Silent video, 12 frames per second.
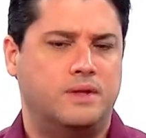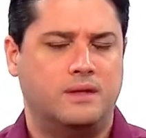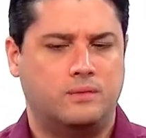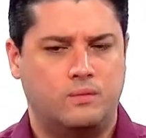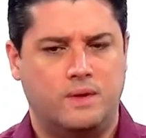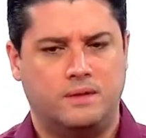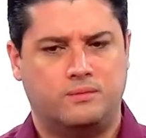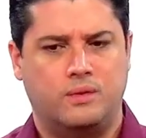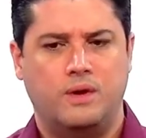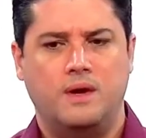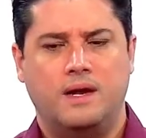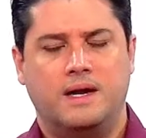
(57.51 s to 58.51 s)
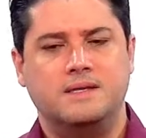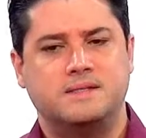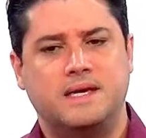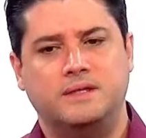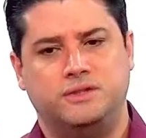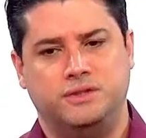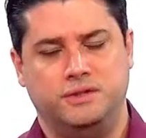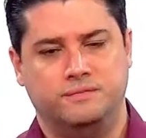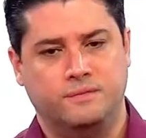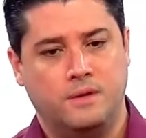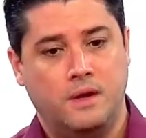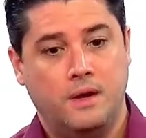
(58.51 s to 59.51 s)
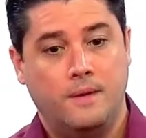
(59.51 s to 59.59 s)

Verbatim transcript: tanto quanto cansativo.